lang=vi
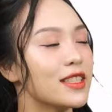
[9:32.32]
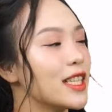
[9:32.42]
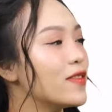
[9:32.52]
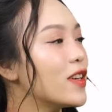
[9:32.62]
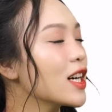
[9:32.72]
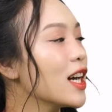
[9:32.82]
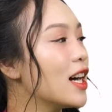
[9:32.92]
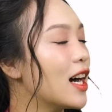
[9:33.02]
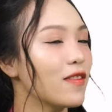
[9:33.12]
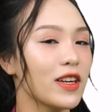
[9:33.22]
Dạ vâng.
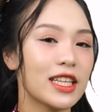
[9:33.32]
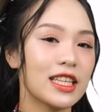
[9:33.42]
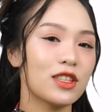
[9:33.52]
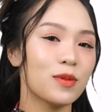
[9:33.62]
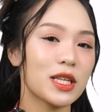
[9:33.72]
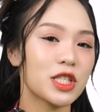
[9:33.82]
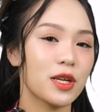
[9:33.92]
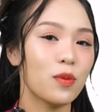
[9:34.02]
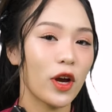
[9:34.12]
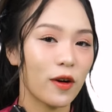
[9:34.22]
Vậy thì thưa bác
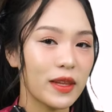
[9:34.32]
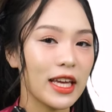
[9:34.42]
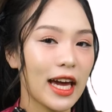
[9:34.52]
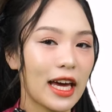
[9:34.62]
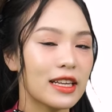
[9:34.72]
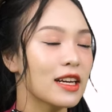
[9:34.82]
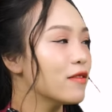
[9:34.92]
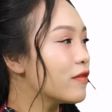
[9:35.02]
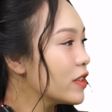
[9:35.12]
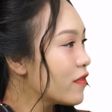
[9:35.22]
sĩ Bùi Hồng Thiên Khanh,
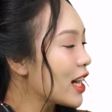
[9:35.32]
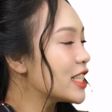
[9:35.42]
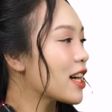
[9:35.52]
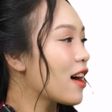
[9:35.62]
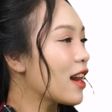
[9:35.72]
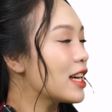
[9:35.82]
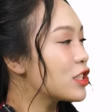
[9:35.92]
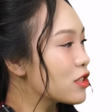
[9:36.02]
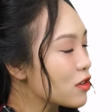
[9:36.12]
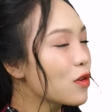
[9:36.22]
với vai trò là
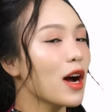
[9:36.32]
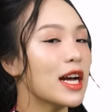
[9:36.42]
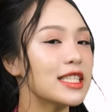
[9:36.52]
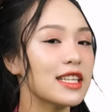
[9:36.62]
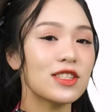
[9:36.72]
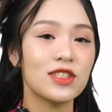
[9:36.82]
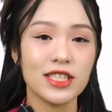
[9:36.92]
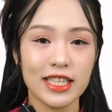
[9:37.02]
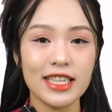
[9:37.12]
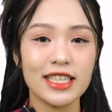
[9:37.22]
trưởng khoa chấn thương
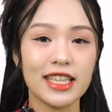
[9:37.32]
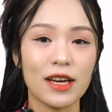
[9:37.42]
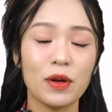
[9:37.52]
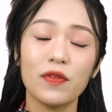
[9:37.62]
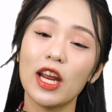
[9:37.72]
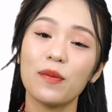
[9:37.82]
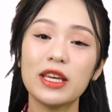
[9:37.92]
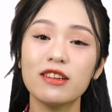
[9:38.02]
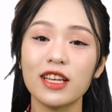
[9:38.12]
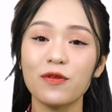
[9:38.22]
chỉnh hình tại Bệnh viện Đại học Y
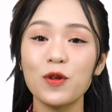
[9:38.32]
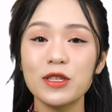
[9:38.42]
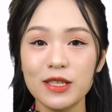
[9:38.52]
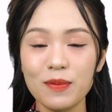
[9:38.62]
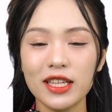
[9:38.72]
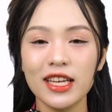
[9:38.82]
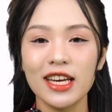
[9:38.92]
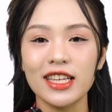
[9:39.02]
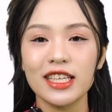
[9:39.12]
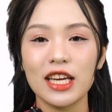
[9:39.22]
Dược Thành phố Hồ Chí Minh,
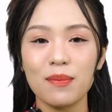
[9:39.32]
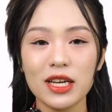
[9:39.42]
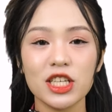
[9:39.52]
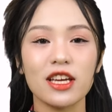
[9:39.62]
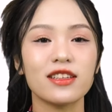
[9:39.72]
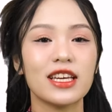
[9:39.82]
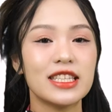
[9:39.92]
thì bác sĩ có thể